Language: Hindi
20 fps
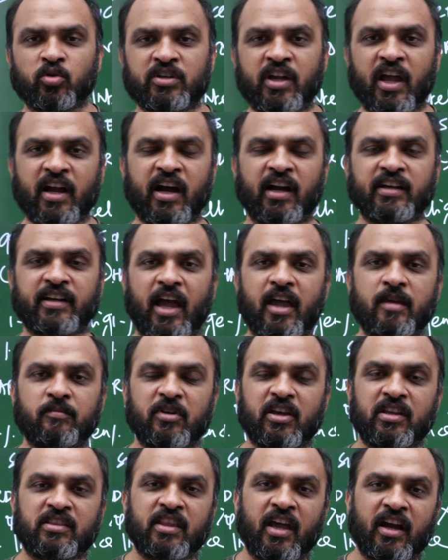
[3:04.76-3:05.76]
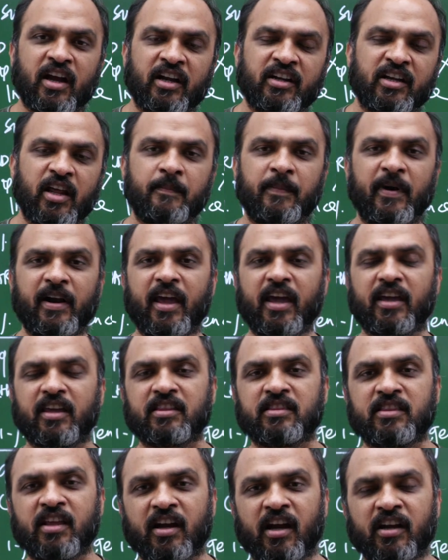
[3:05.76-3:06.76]
उठने का टाइम कितने घंटे पढ़े
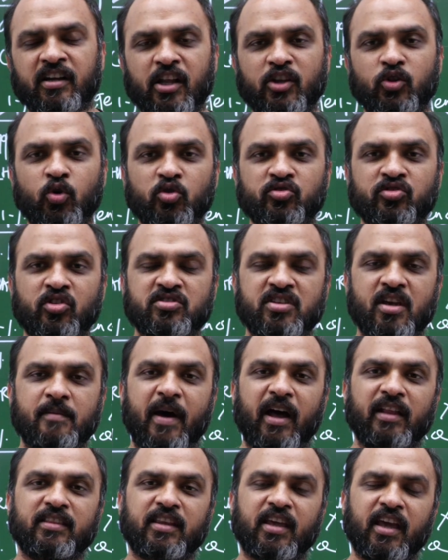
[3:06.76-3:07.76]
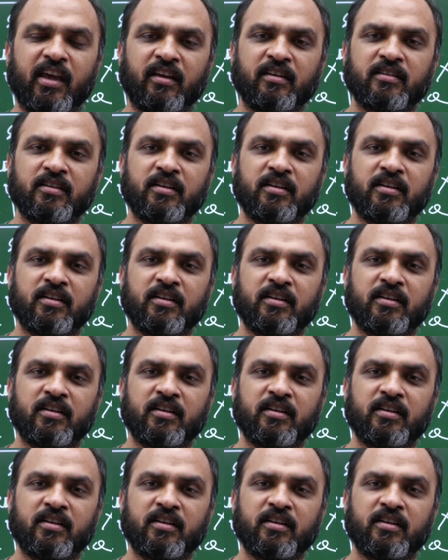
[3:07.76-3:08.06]
कितने घंटे दोस्तों से बात की